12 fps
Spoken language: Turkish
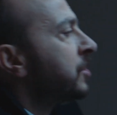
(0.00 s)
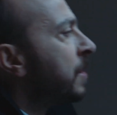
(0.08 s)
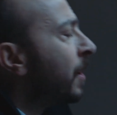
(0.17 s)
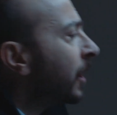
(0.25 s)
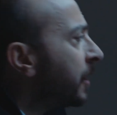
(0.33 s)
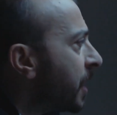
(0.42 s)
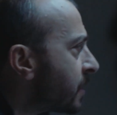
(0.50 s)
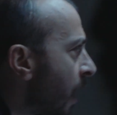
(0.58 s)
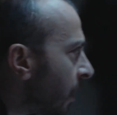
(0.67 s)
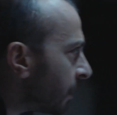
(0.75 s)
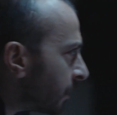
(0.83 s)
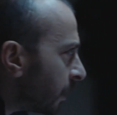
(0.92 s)
Cemal'e niye
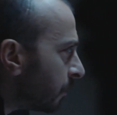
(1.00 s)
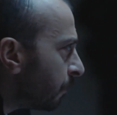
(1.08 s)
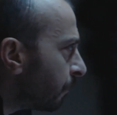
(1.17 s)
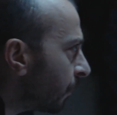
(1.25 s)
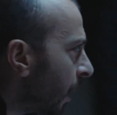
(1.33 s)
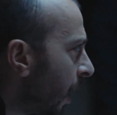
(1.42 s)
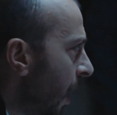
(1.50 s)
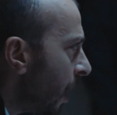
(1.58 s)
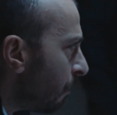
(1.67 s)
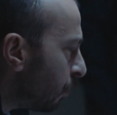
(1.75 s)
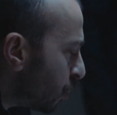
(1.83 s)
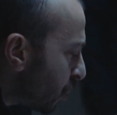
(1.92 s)
saldırdın?
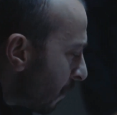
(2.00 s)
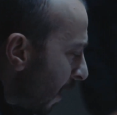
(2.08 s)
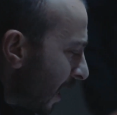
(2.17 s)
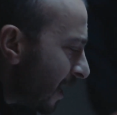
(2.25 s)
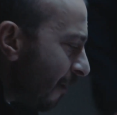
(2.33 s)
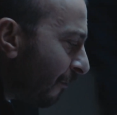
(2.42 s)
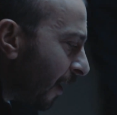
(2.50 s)
Bu Cemal'le